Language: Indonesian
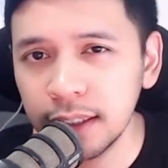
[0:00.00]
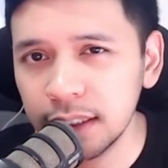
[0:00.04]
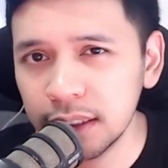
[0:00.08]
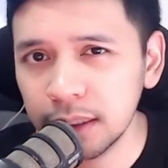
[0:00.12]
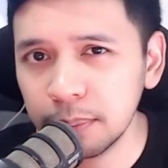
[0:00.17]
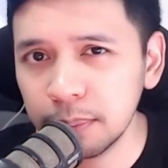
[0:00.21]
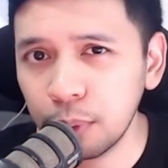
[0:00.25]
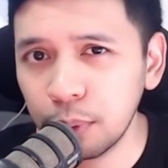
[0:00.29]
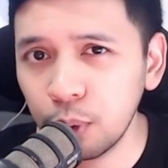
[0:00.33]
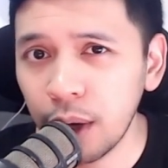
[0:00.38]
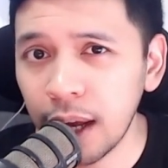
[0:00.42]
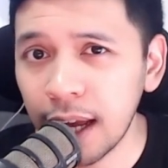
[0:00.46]
Jadi
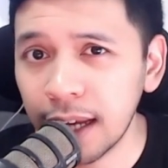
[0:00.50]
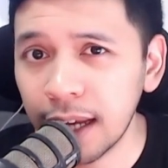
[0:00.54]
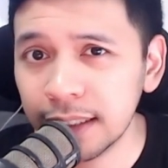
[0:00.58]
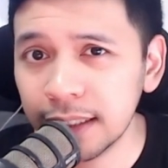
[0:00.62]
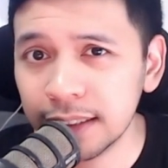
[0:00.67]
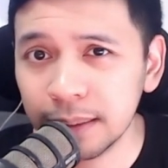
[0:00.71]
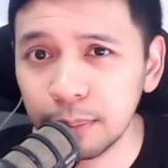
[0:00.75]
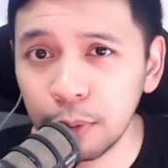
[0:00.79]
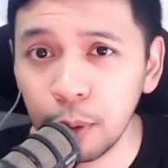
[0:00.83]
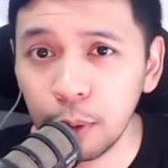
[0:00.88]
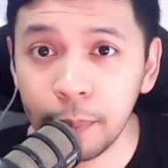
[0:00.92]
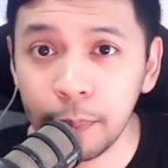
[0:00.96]
10 hari
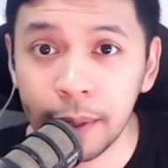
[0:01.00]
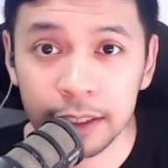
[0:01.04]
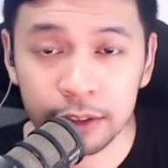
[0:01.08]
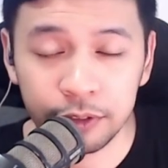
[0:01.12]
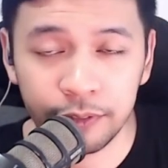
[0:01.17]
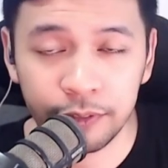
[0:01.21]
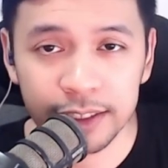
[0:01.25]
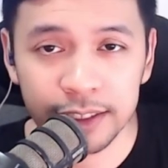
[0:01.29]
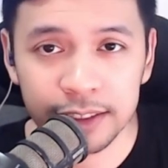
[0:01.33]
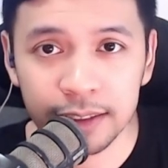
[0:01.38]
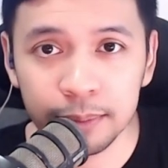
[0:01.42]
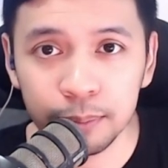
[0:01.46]
sebelum
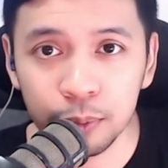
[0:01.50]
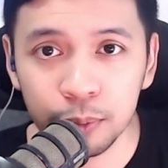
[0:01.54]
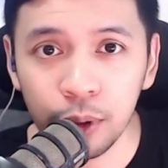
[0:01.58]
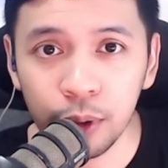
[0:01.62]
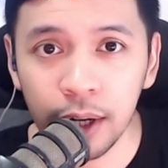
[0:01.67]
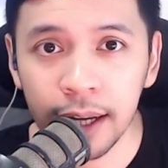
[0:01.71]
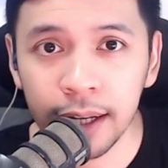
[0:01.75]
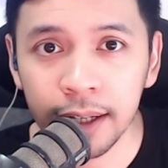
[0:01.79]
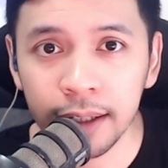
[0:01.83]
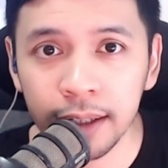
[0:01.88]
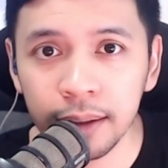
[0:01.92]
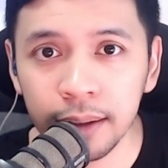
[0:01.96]
Next Fest
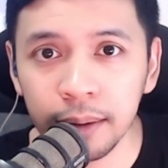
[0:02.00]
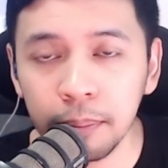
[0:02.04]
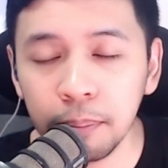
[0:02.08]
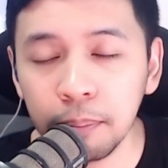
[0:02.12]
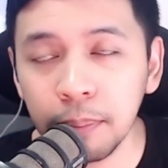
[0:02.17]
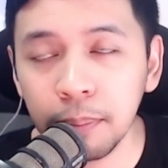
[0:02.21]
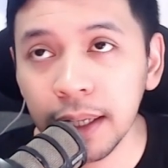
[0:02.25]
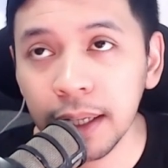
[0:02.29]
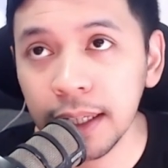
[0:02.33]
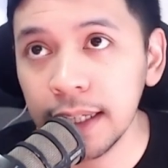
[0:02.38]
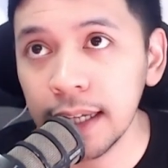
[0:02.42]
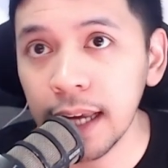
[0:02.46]
dimulai,
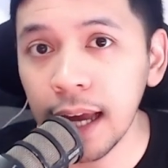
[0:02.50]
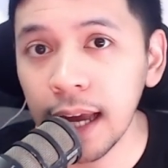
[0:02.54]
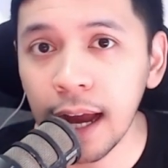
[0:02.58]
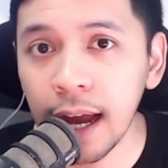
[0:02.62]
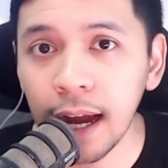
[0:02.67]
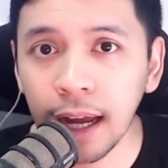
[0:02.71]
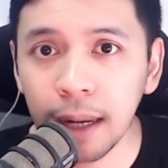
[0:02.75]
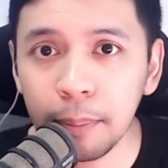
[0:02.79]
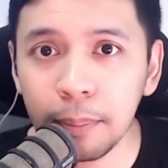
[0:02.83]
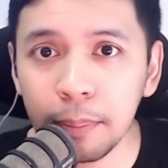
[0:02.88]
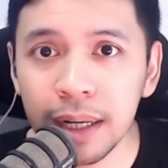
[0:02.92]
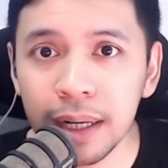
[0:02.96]
media
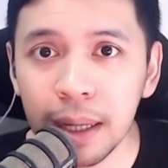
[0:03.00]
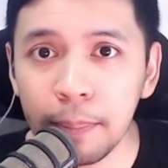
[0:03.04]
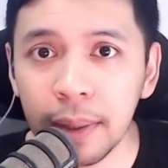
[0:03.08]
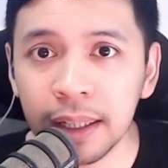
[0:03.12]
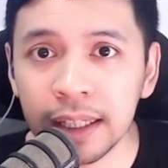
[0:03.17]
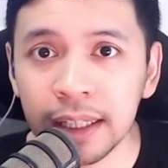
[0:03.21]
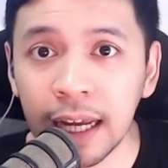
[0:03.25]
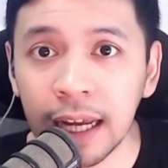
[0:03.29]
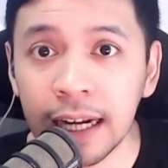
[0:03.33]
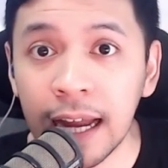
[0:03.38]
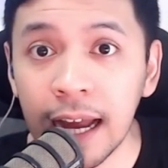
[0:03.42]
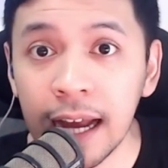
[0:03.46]
akan
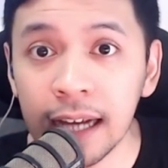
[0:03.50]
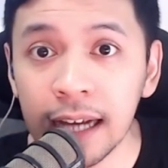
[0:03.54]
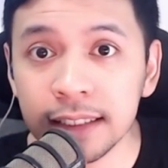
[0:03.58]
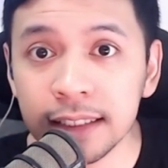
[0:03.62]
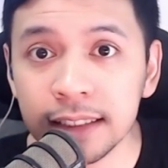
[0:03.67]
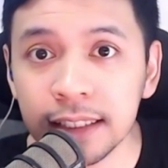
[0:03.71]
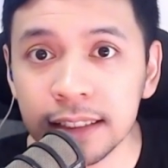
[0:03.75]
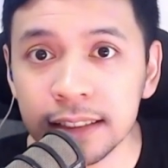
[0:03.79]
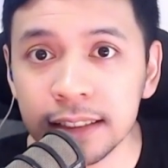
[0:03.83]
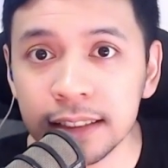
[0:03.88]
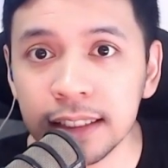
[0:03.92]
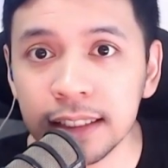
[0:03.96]
mendapatkan
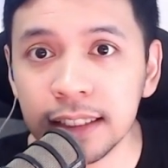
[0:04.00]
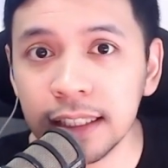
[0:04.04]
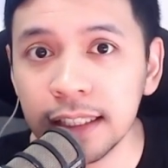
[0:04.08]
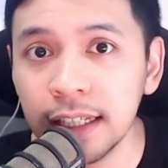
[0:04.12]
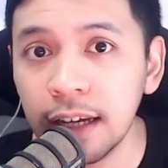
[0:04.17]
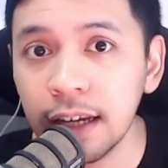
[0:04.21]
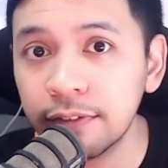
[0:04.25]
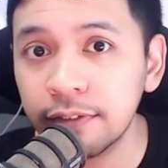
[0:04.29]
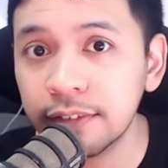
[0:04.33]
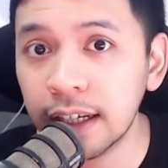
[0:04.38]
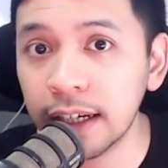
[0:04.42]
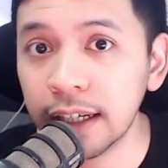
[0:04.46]
akses ke
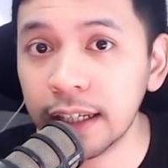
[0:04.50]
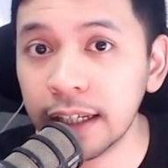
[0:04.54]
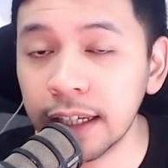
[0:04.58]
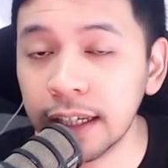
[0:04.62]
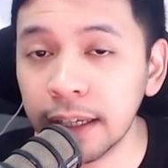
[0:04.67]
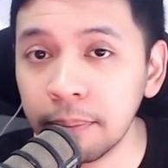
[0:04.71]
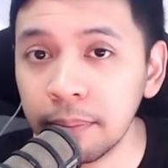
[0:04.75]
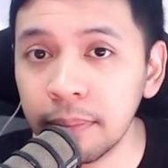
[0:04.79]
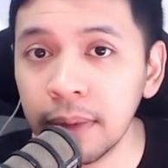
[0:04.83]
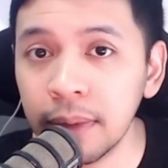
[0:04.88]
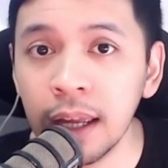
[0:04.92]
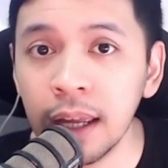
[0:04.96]
daftar
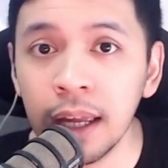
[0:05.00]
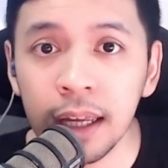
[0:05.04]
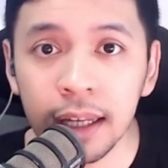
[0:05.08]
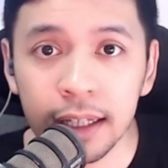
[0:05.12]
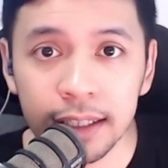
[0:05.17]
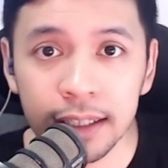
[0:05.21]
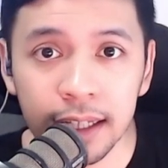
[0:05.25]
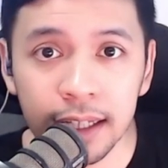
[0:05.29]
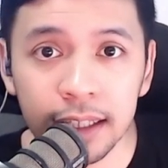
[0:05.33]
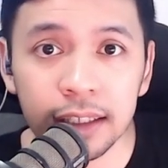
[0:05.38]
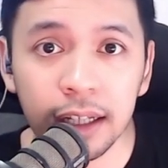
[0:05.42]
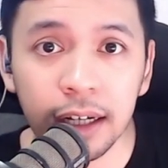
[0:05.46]
game
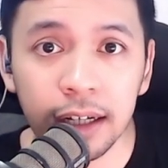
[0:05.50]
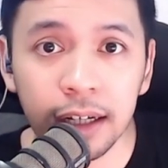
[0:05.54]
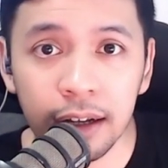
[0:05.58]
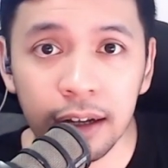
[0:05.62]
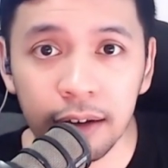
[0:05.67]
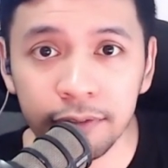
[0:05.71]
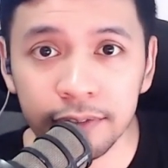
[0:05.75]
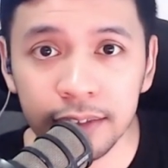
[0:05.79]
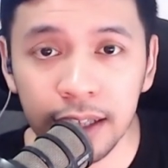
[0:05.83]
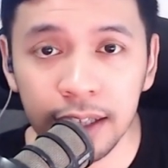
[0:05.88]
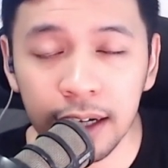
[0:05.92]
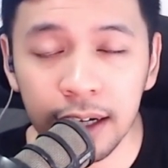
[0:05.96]
yang
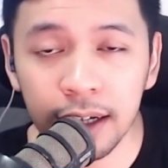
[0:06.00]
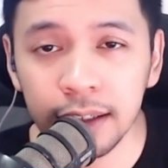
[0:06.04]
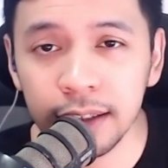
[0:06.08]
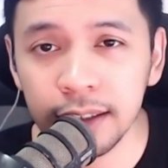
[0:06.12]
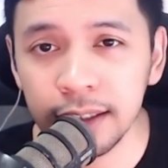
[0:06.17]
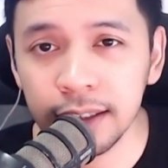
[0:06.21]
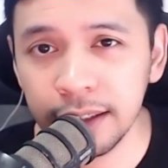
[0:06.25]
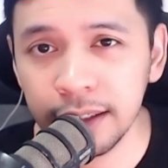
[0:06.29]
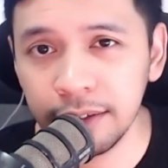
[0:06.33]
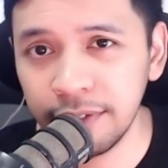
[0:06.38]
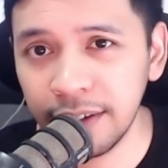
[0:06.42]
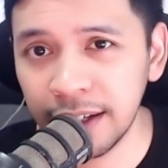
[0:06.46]
terdaftar
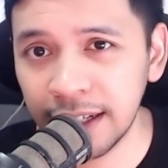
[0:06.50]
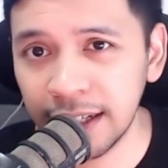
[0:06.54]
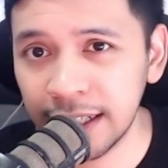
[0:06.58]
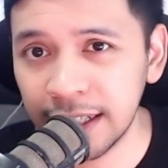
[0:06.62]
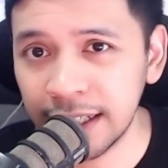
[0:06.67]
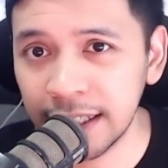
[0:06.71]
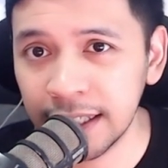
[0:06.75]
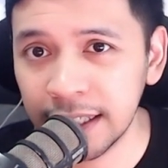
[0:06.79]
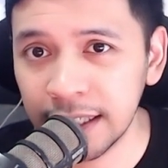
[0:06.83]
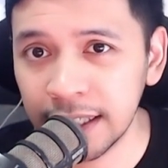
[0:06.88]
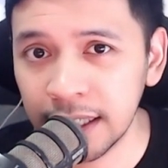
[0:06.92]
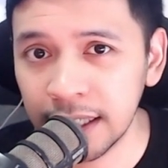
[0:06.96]
di event
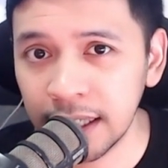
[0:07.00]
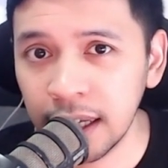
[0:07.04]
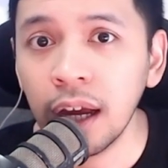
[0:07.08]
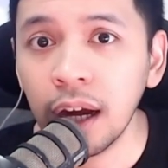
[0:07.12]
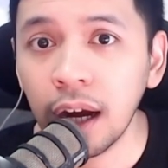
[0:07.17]
ini.